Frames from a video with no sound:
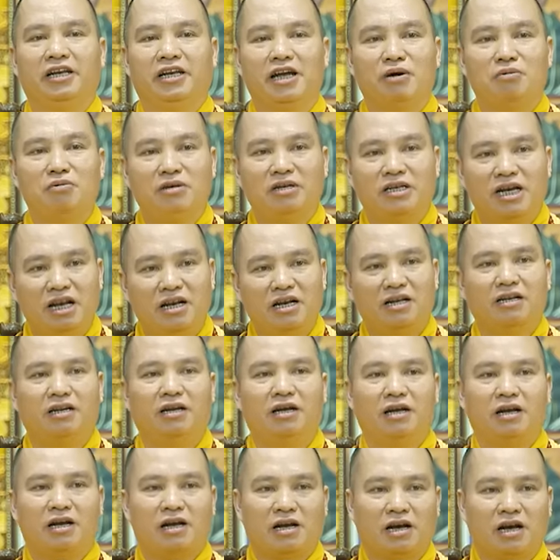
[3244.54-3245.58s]
nông dân
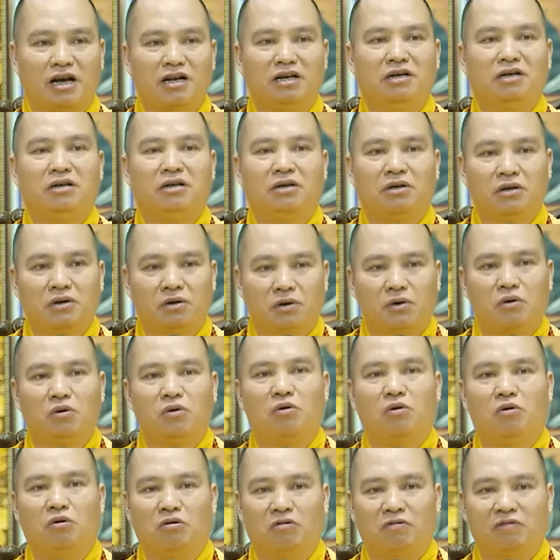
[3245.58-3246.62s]
cần
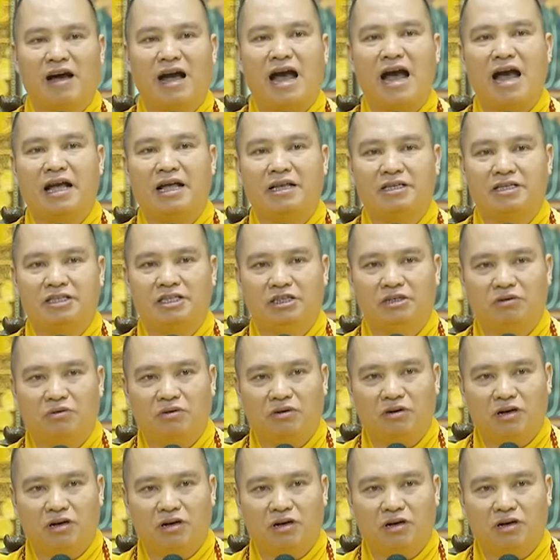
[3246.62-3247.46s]
cù và chịu